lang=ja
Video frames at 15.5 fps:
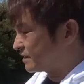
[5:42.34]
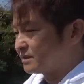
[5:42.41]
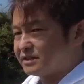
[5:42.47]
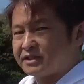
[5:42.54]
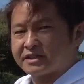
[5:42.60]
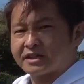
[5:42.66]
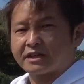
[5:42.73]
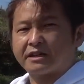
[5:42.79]

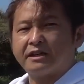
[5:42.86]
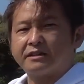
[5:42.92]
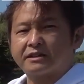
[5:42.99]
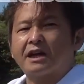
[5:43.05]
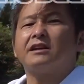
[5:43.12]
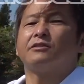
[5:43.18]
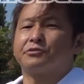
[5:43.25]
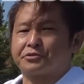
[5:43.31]
全に車
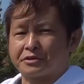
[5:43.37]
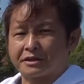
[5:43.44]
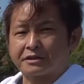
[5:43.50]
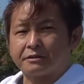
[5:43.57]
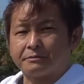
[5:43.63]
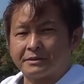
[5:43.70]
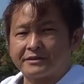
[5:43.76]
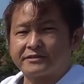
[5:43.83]
検対応とな
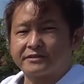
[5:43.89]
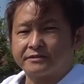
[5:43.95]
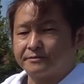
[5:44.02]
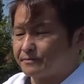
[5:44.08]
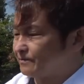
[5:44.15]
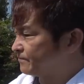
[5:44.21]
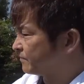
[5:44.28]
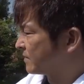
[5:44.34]
る
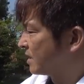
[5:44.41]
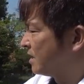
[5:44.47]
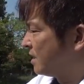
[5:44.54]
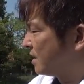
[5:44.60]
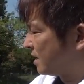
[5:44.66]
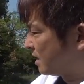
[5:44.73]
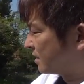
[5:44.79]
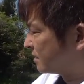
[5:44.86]

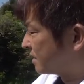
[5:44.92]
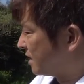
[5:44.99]
はい、